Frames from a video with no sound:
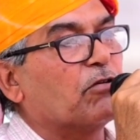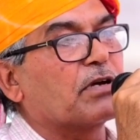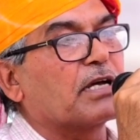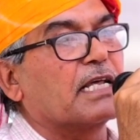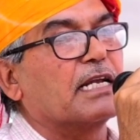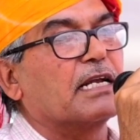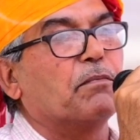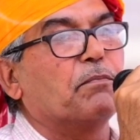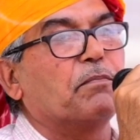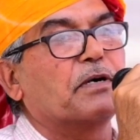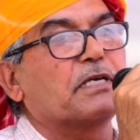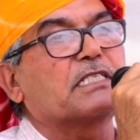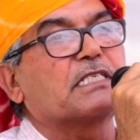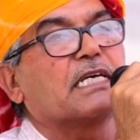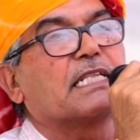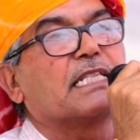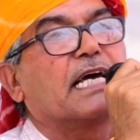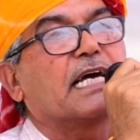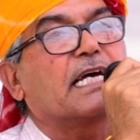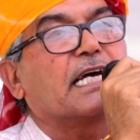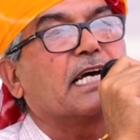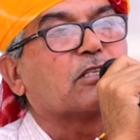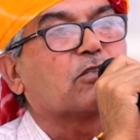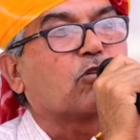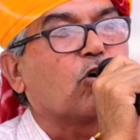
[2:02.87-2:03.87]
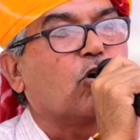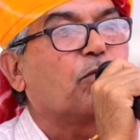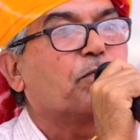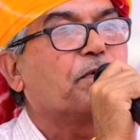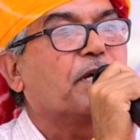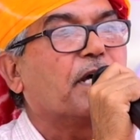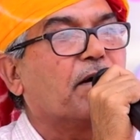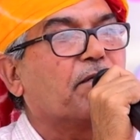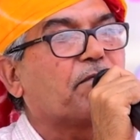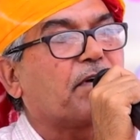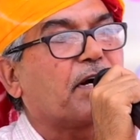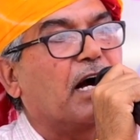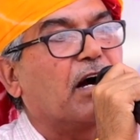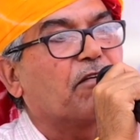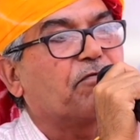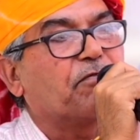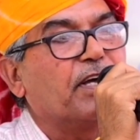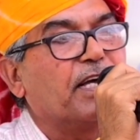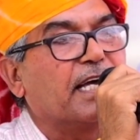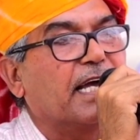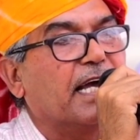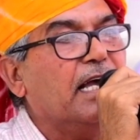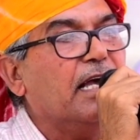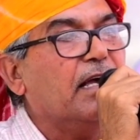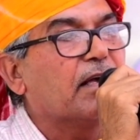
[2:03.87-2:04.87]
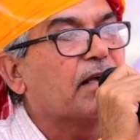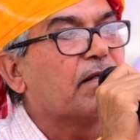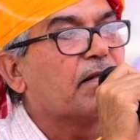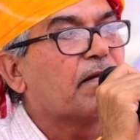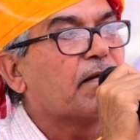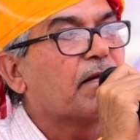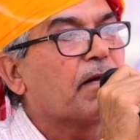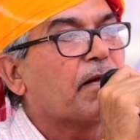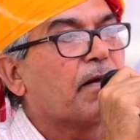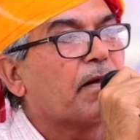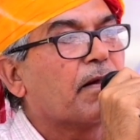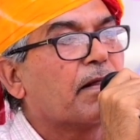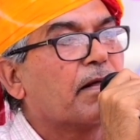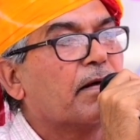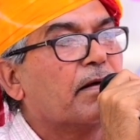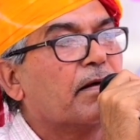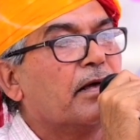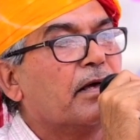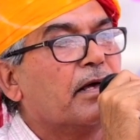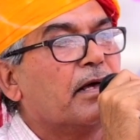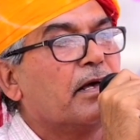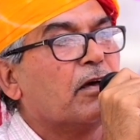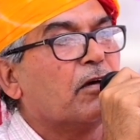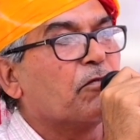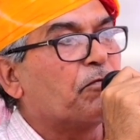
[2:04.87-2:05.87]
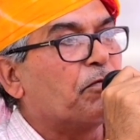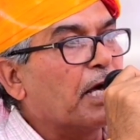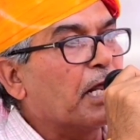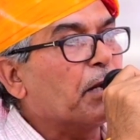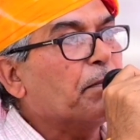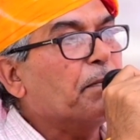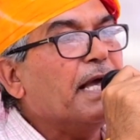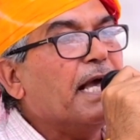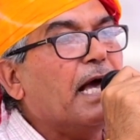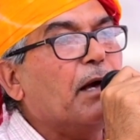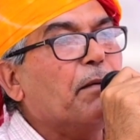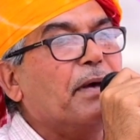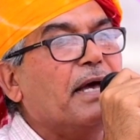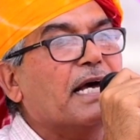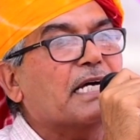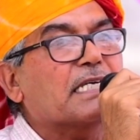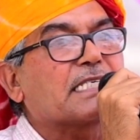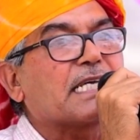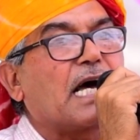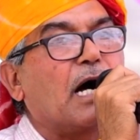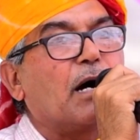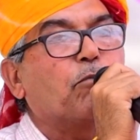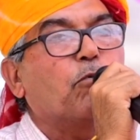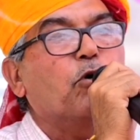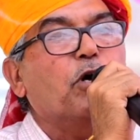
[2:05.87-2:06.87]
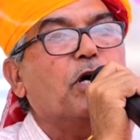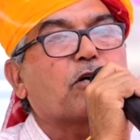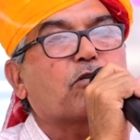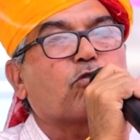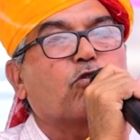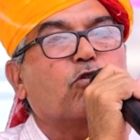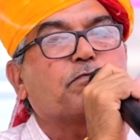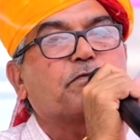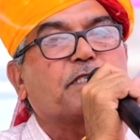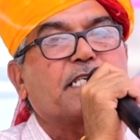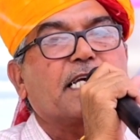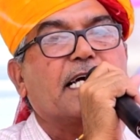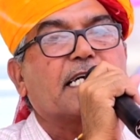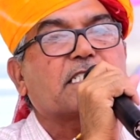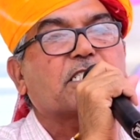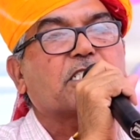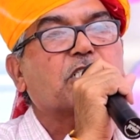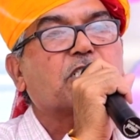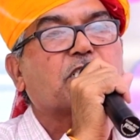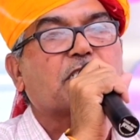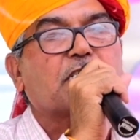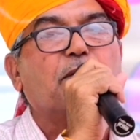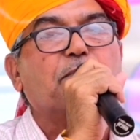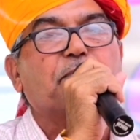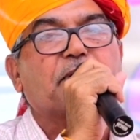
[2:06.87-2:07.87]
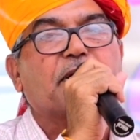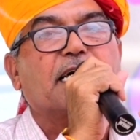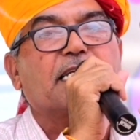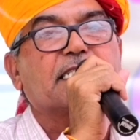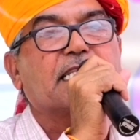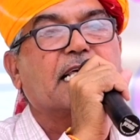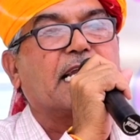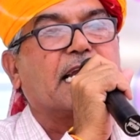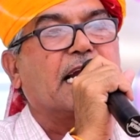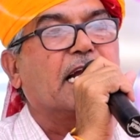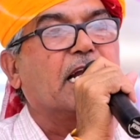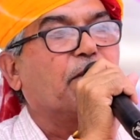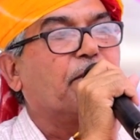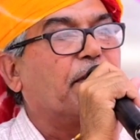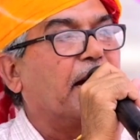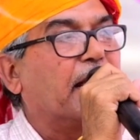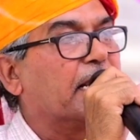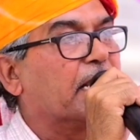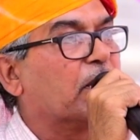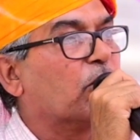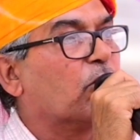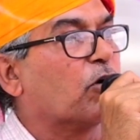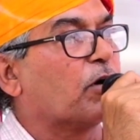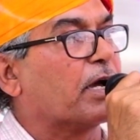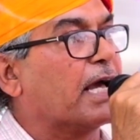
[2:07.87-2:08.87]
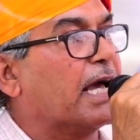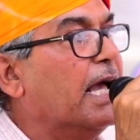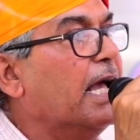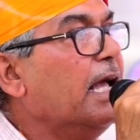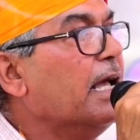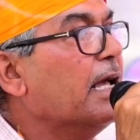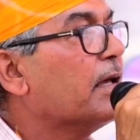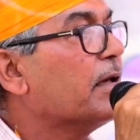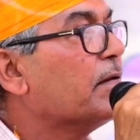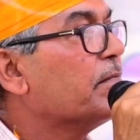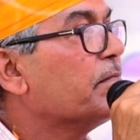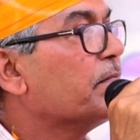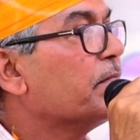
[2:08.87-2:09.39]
के नंबर से देखें तो भी हम काफी हैं फिर भी हम एक सामूहिक रूप से एक सिस्टम के अंदर रहने वाले लोग हैं